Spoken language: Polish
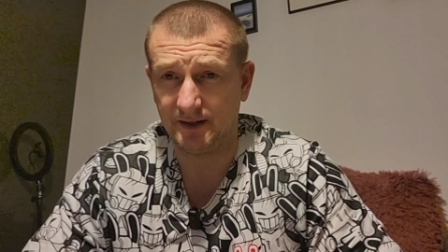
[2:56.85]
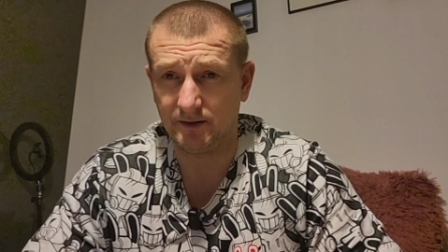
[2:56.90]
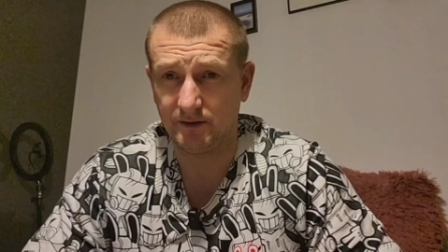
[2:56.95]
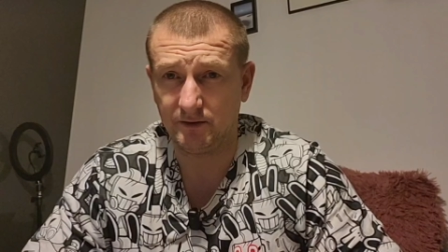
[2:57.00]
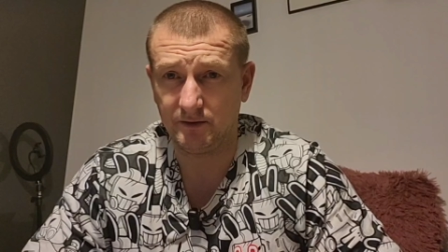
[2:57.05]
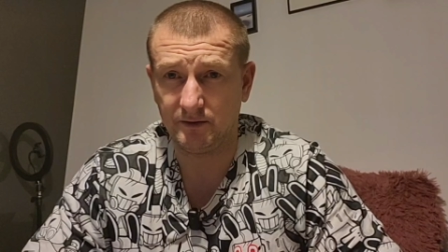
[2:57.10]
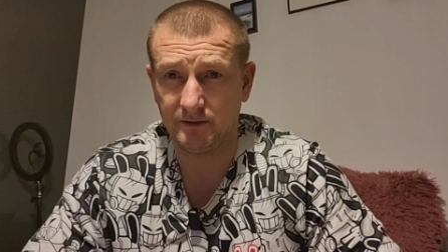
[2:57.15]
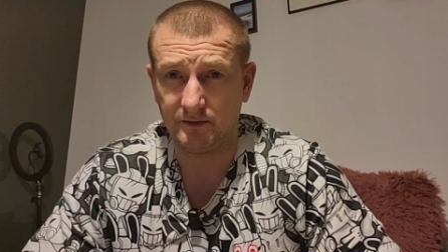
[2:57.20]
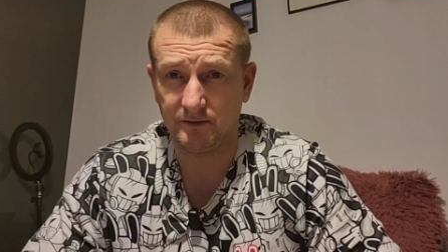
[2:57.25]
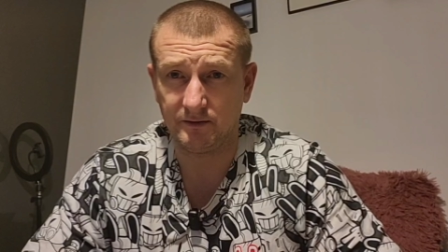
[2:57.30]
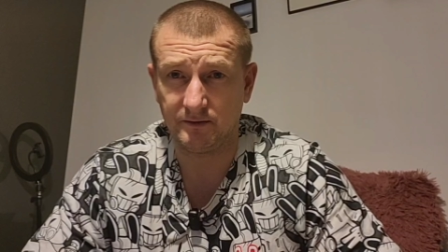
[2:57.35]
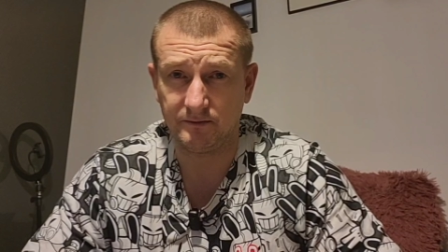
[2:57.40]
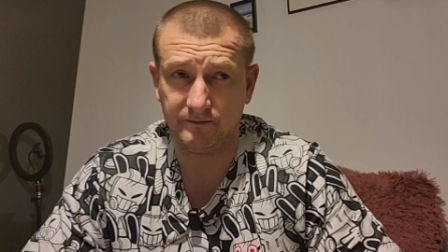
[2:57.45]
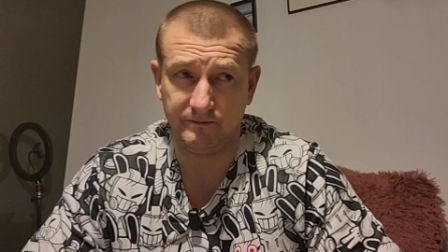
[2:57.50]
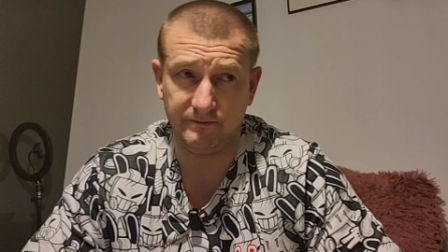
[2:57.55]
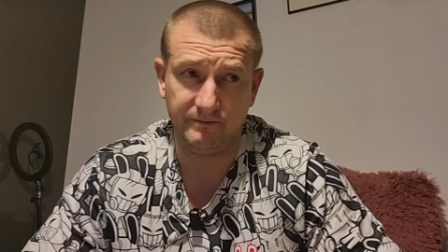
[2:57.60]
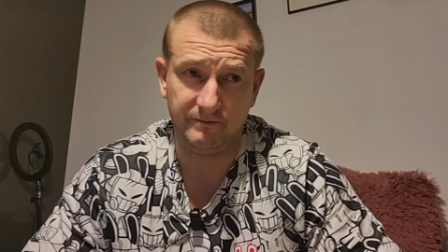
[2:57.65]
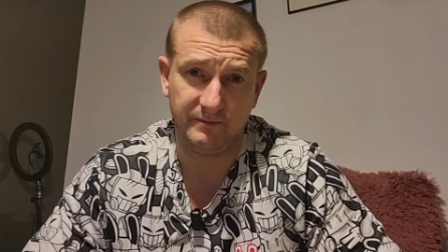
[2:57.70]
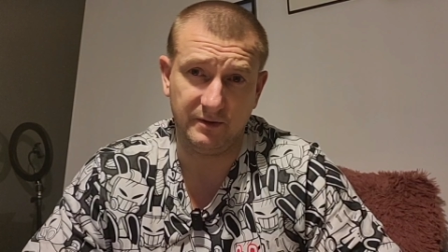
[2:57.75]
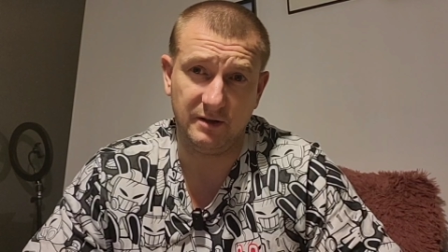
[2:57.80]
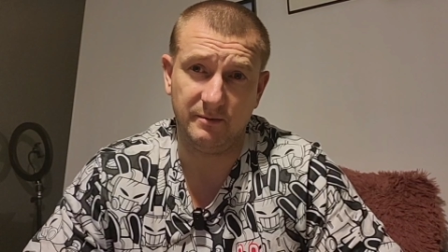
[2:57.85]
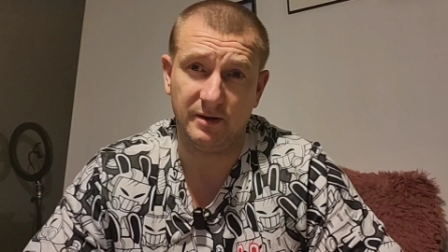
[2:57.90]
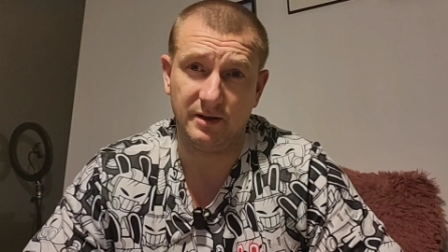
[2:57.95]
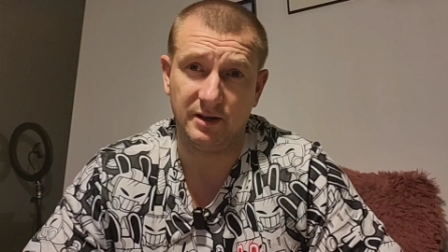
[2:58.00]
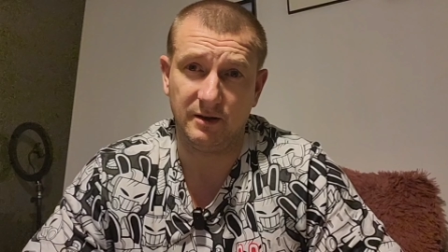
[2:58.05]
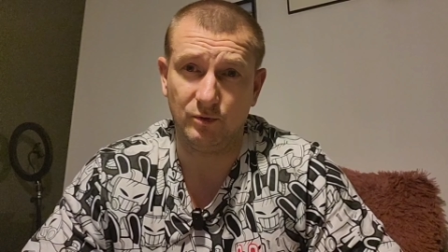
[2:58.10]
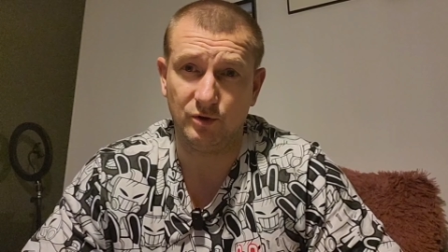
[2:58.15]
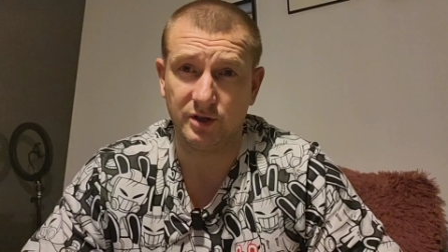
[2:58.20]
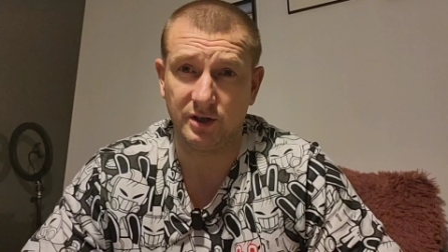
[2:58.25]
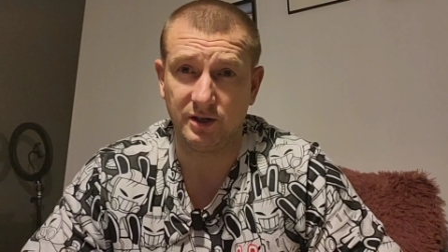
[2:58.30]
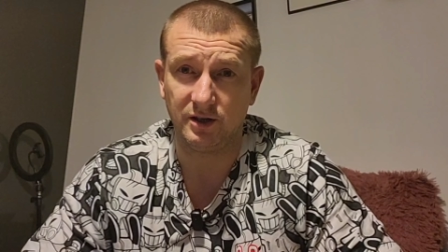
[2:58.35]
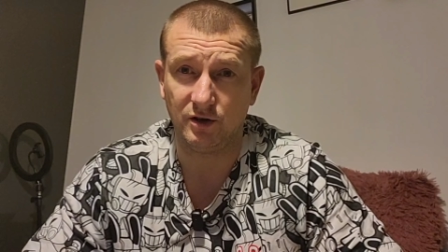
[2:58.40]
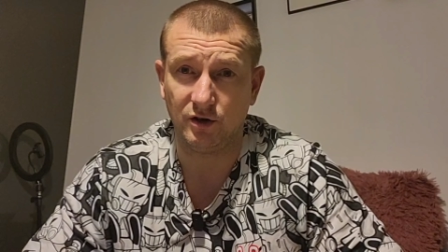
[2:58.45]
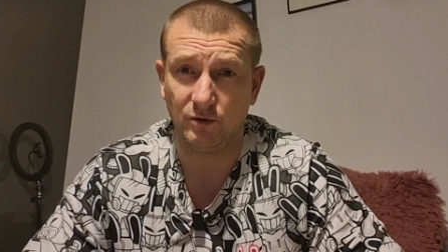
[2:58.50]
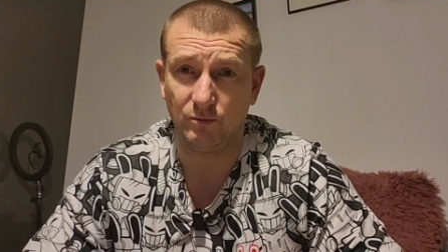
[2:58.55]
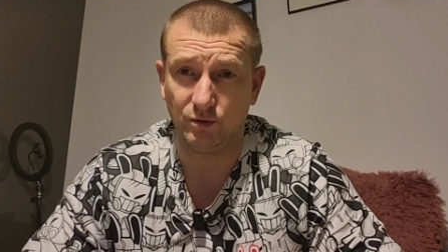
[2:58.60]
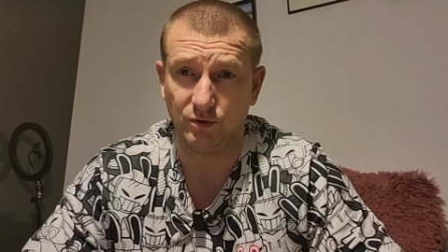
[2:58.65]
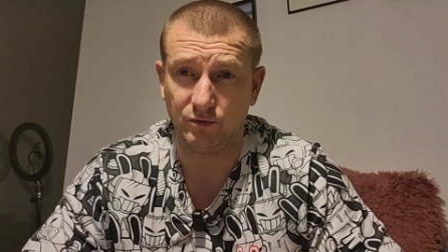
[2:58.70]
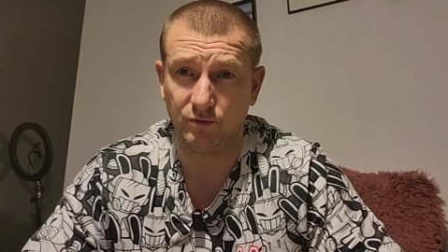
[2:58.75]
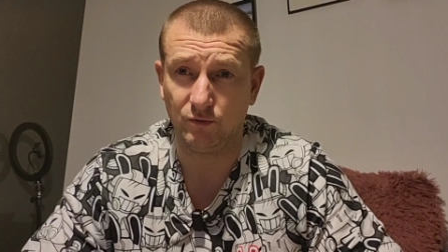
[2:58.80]
To chyba nie muszę
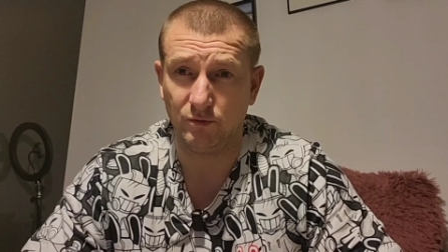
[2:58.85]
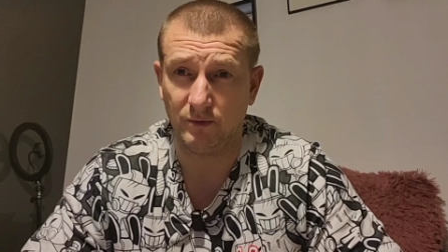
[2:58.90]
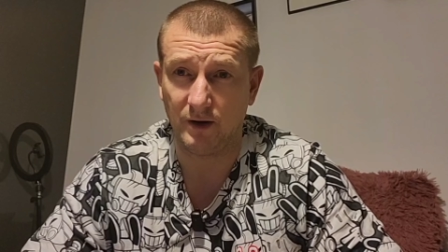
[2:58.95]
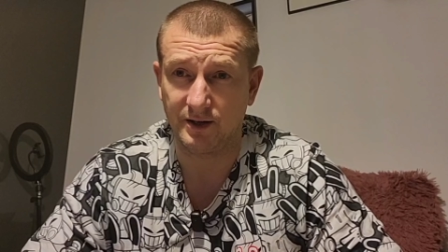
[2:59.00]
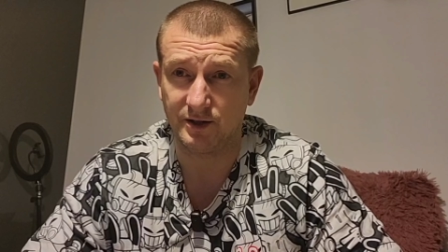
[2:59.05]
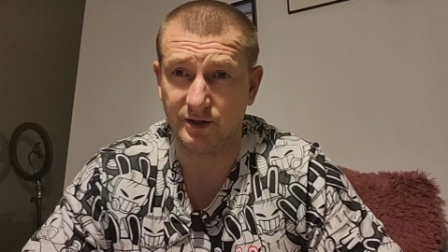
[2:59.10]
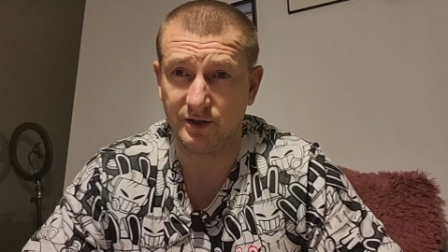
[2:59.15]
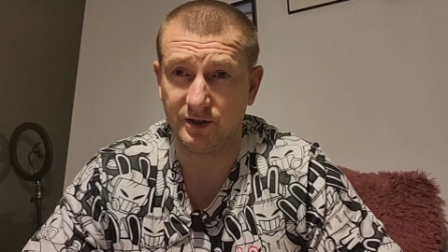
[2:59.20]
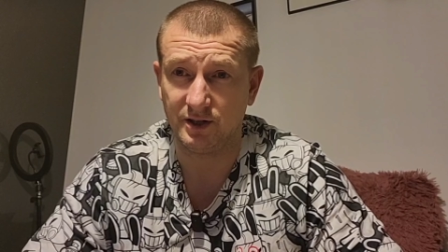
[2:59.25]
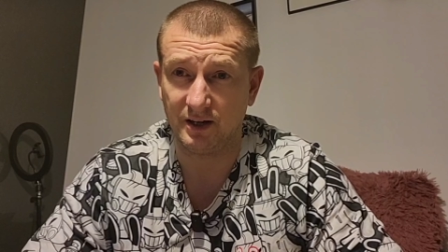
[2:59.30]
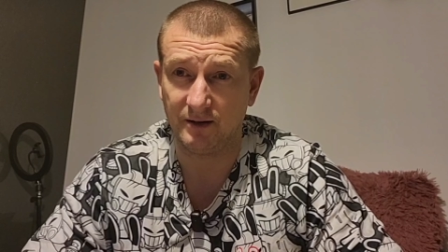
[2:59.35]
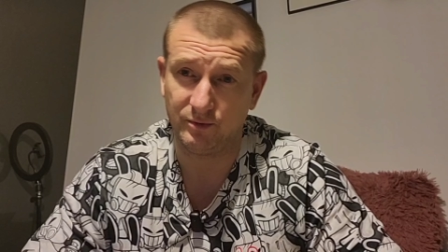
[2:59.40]
nikomu tłumaczyć,